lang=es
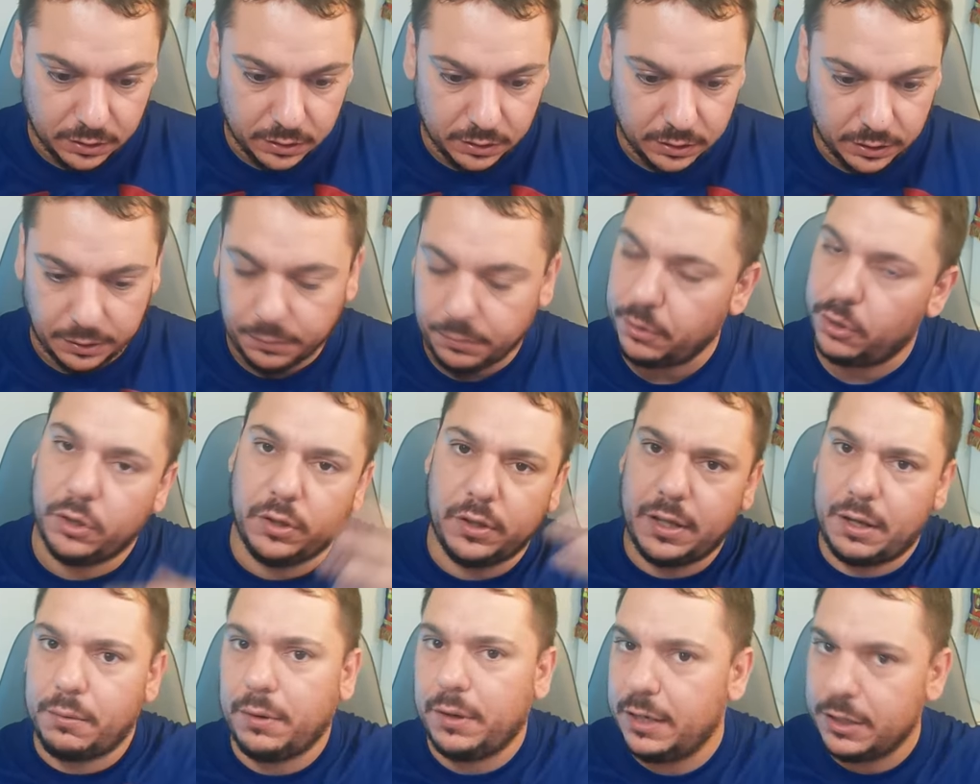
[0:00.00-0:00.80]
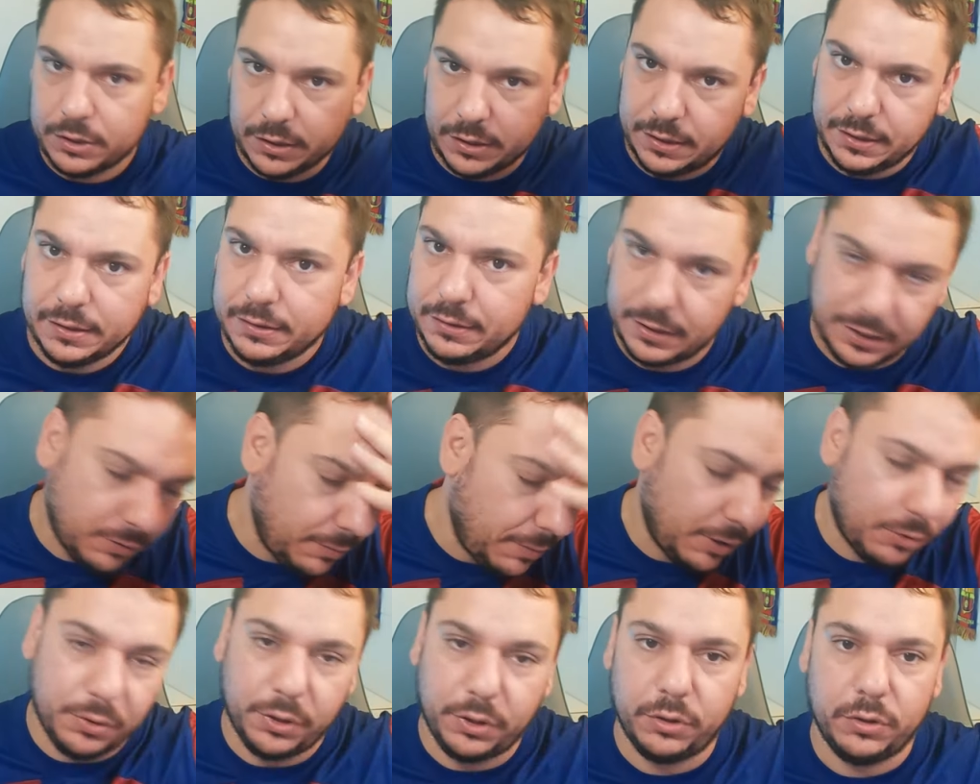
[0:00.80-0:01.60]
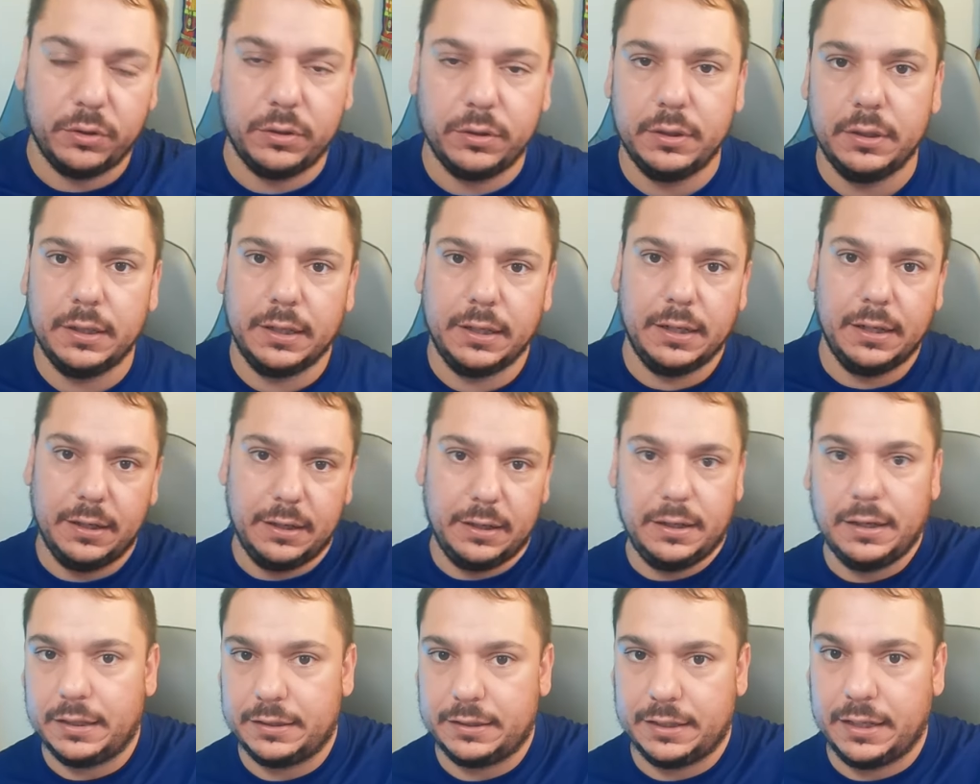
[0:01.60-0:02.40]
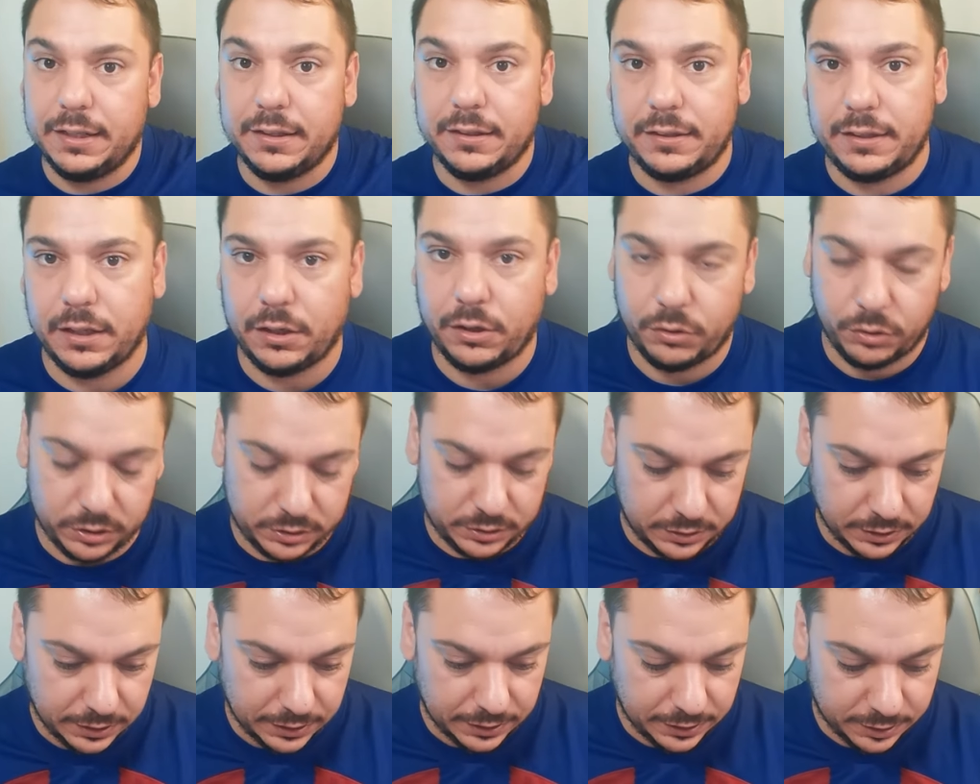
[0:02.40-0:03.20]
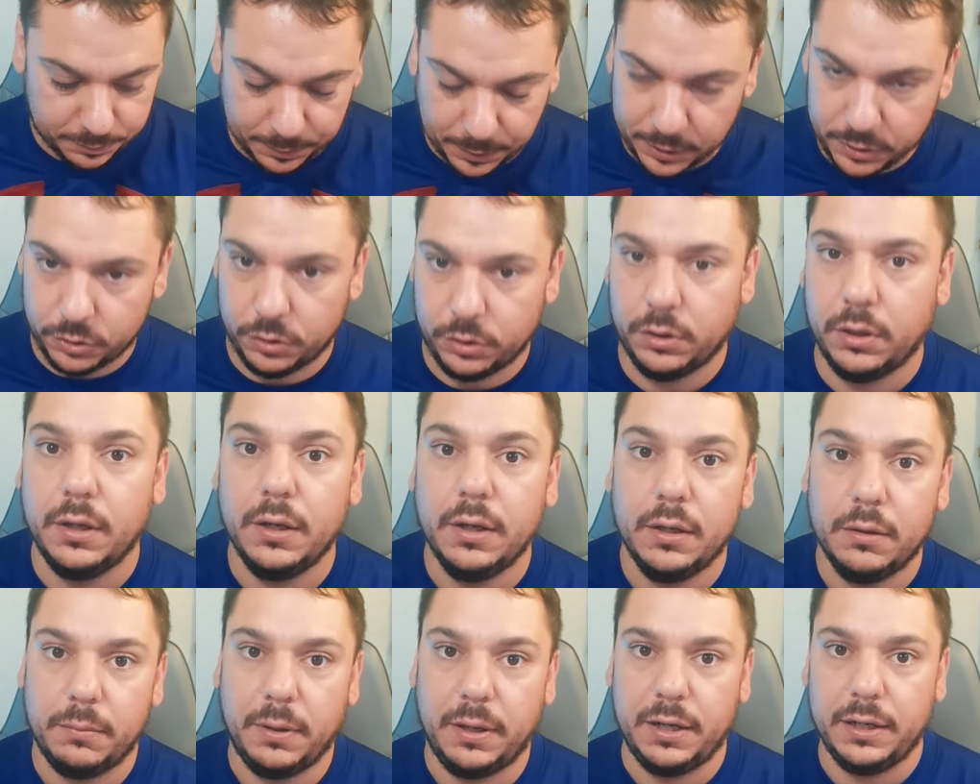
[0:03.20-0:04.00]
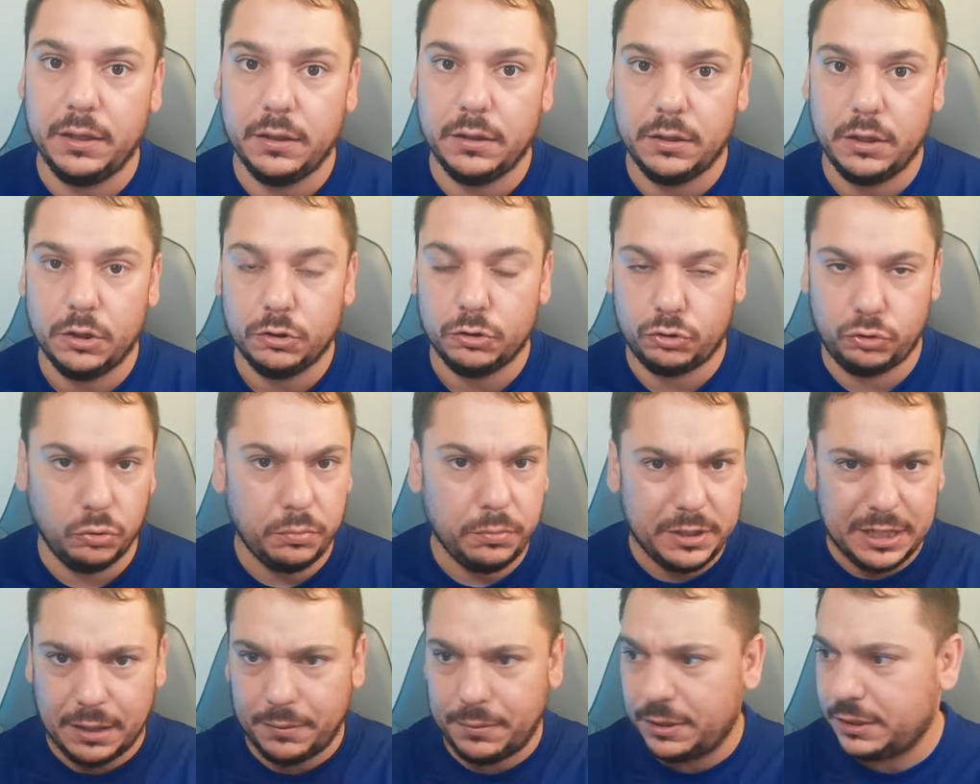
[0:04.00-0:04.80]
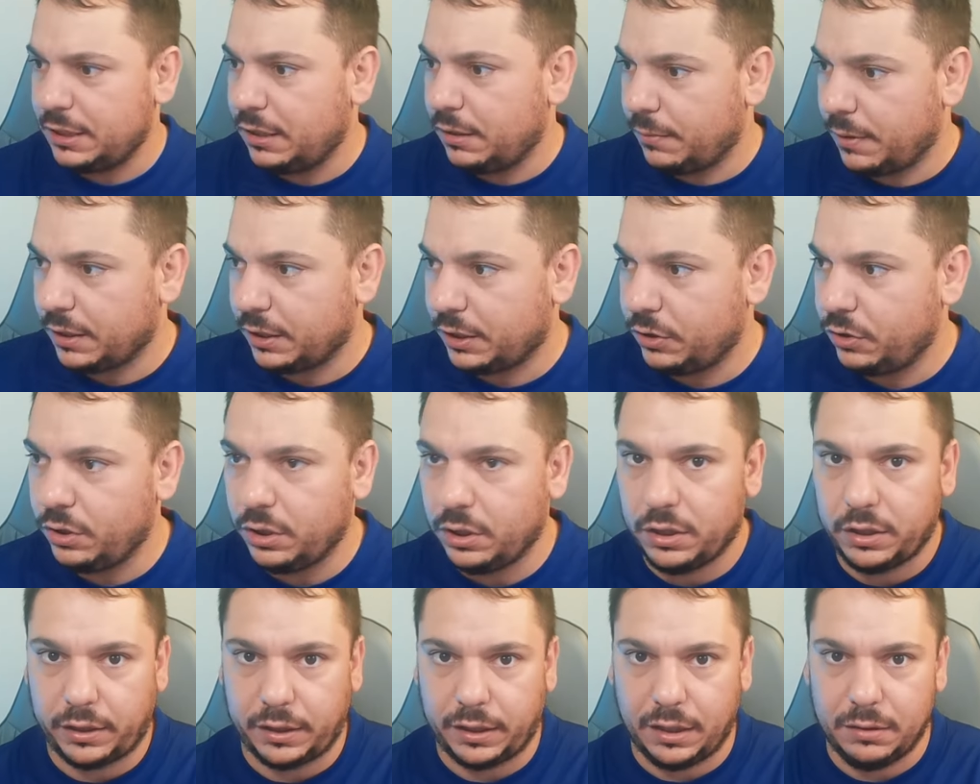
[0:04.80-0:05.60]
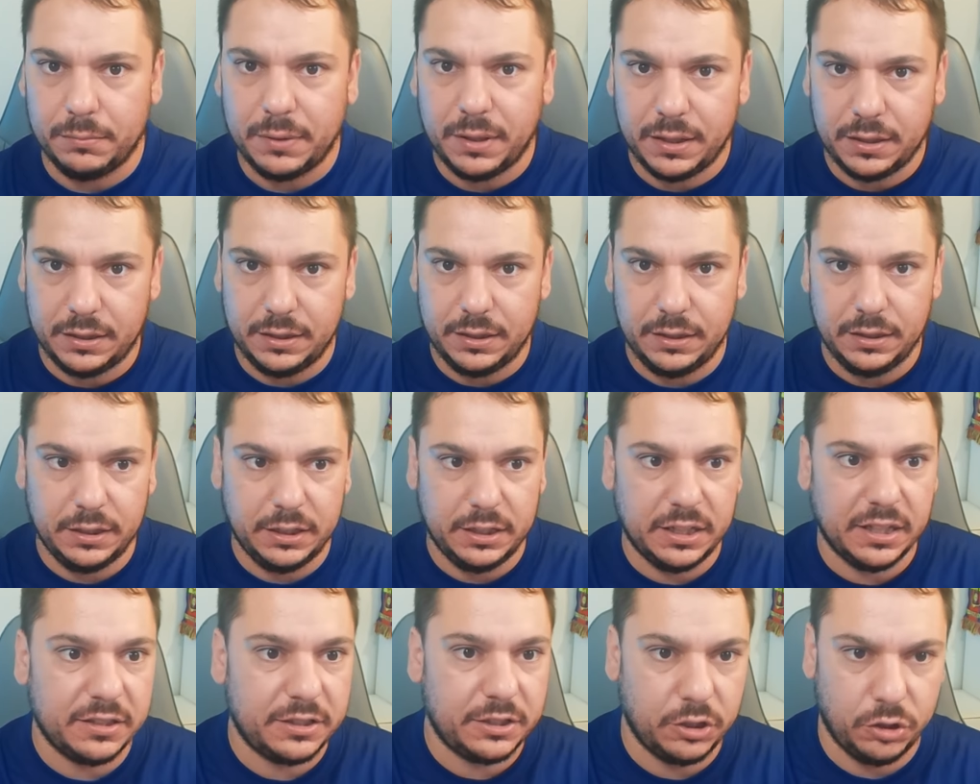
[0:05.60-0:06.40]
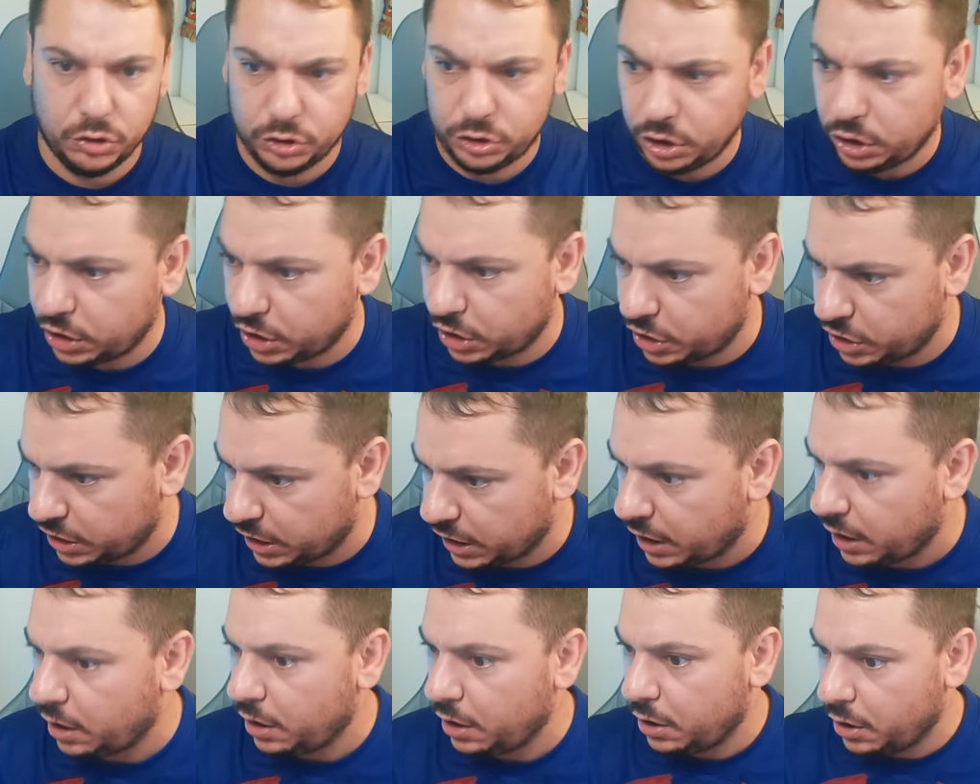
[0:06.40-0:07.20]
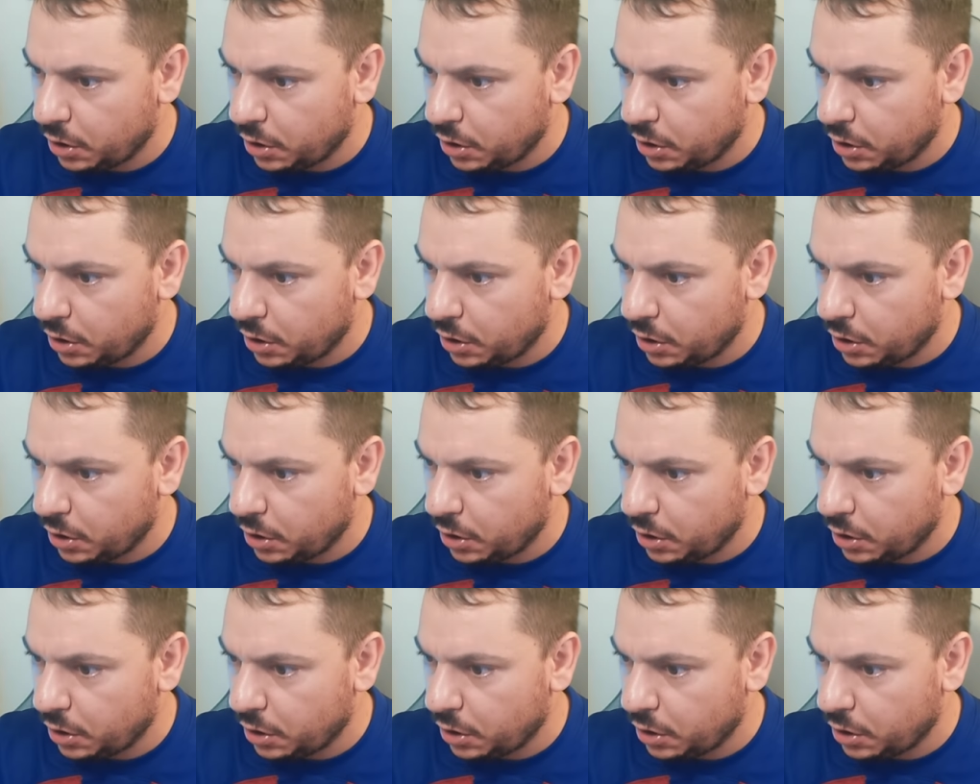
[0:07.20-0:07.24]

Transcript: Eh, bueno, da igual, no me acuerdo. El lateral izquierdo este español, ¿vale? Tú mirabas el banquillo del Real Madrid y Ancelotti tenía,